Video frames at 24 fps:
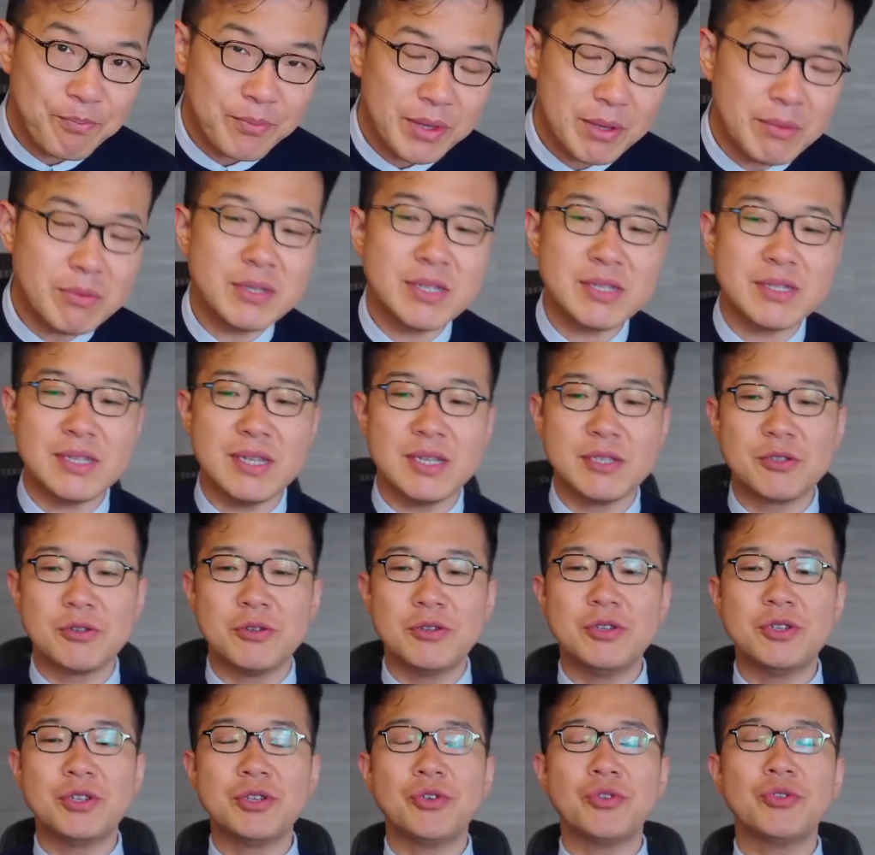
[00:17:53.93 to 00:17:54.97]
でもですね、そ
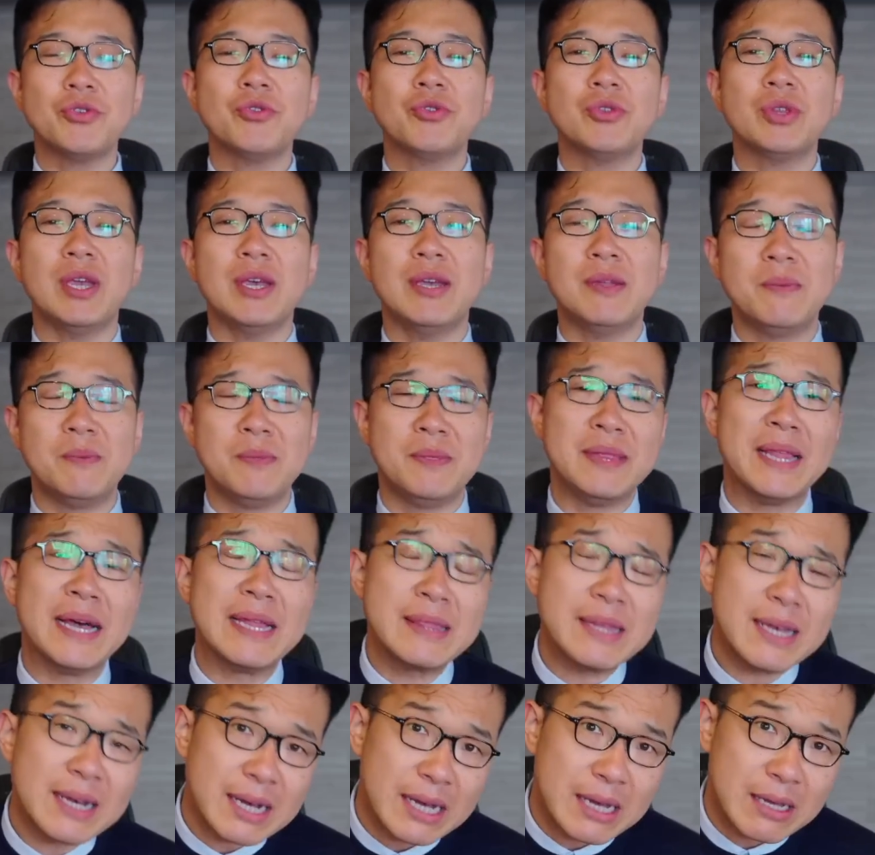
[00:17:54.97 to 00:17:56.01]
ういう仕事ってな
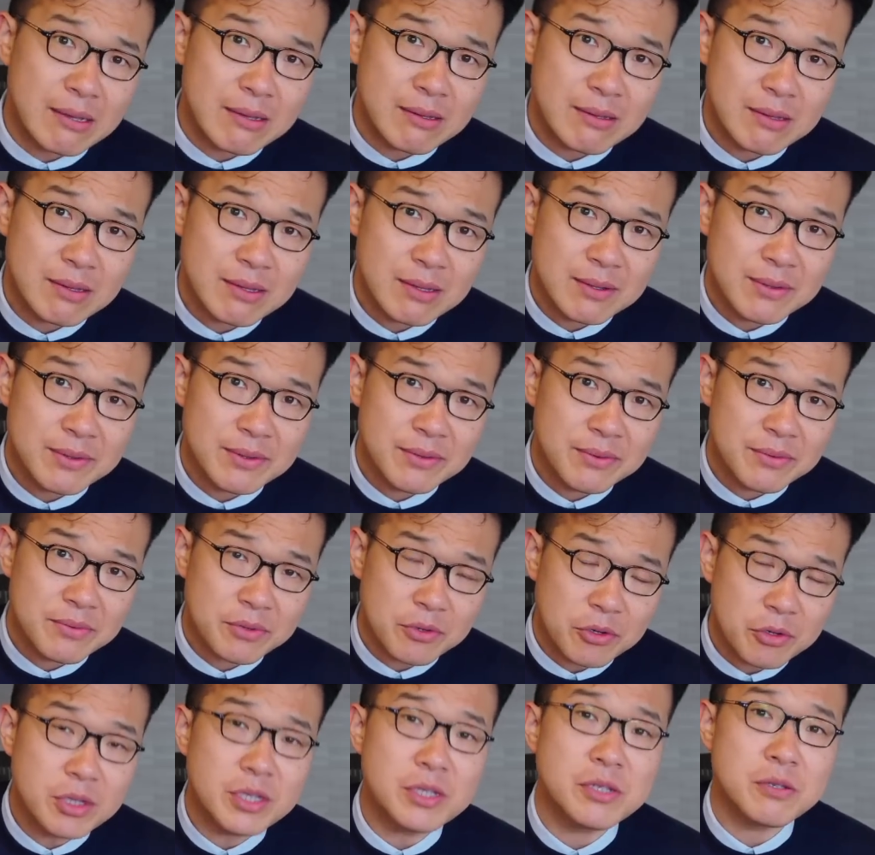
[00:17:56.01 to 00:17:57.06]
んだか不
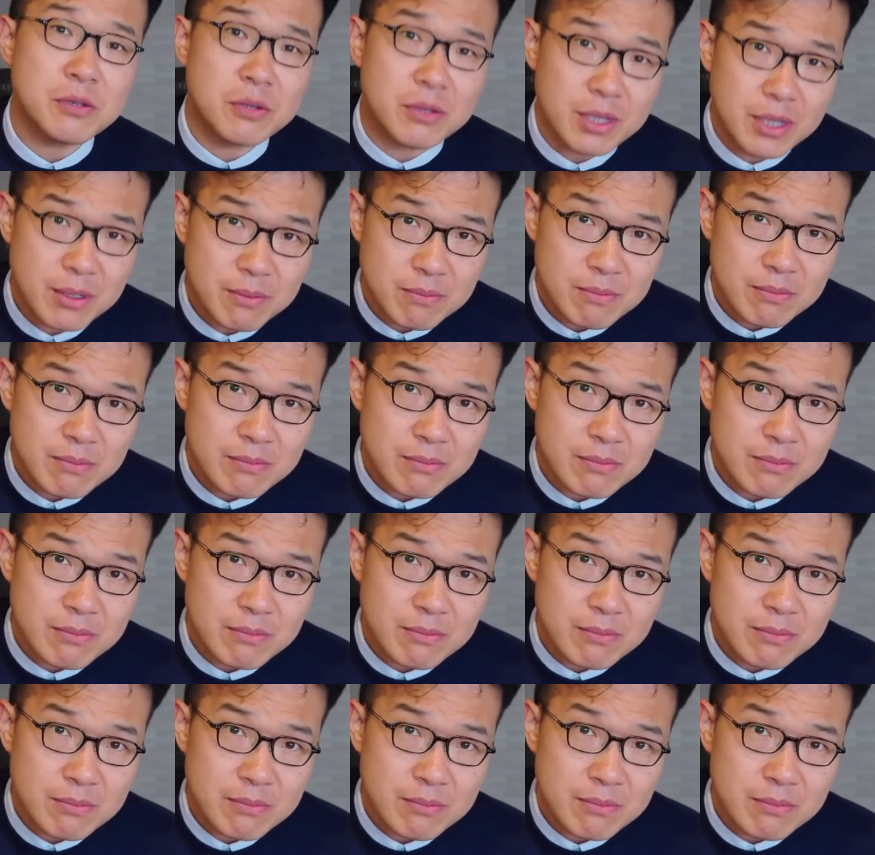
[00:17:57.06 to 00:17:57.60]
幸ですよね。